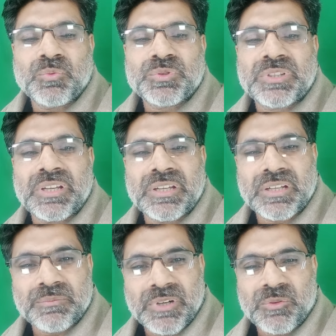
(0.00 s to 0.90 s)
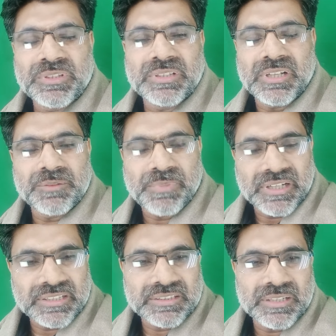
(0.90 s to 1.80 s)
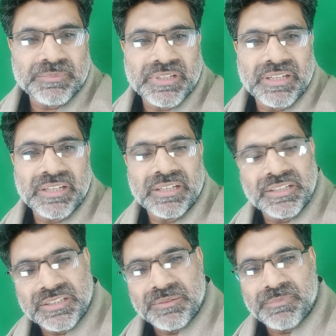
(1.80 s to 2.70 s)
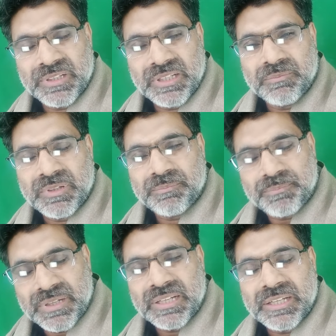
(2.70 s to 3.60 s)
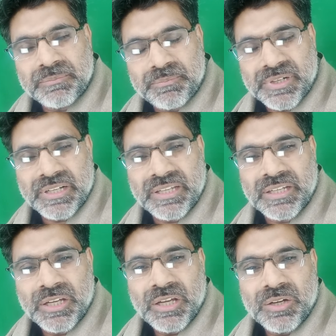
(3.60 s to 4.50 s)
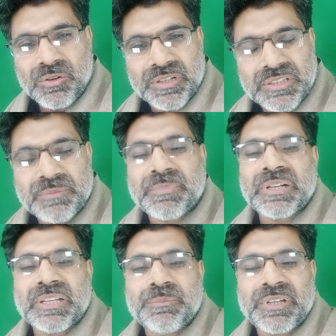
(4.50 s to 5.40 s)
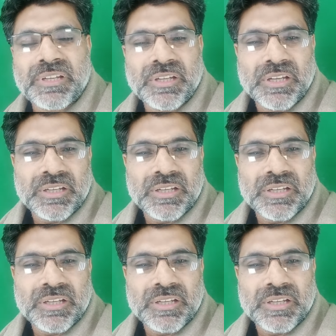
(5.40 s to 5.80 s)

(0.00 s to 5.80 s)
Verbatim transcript: उसके आबाव अजदाद पाकिस्तान में रहे इसी मट्टी में पले भड़े और इसी मट्टी में